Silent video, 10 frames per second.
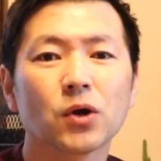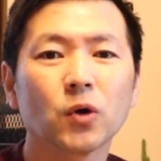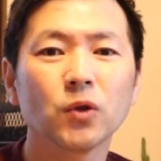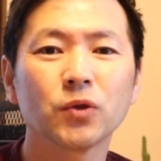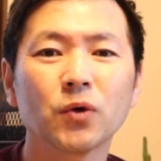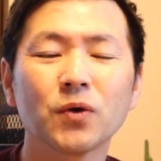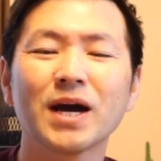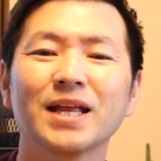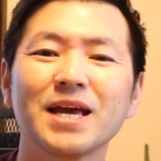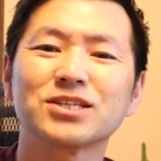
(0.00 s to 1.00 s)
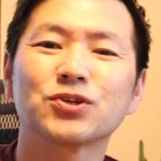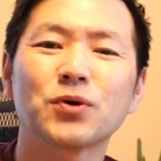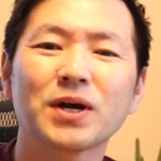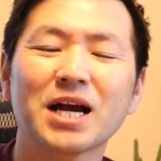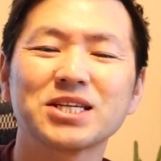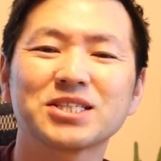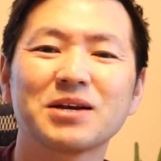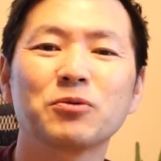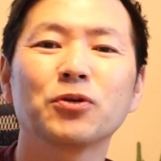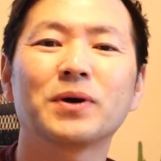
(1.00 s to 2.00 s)
この動画で紹介し
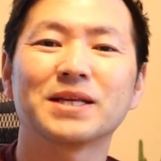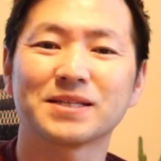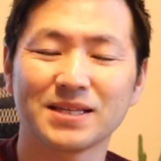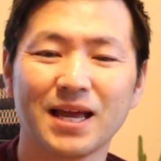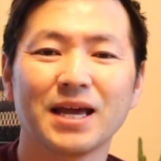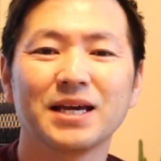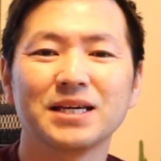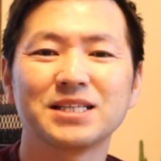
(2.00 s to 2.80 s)
たものはですね、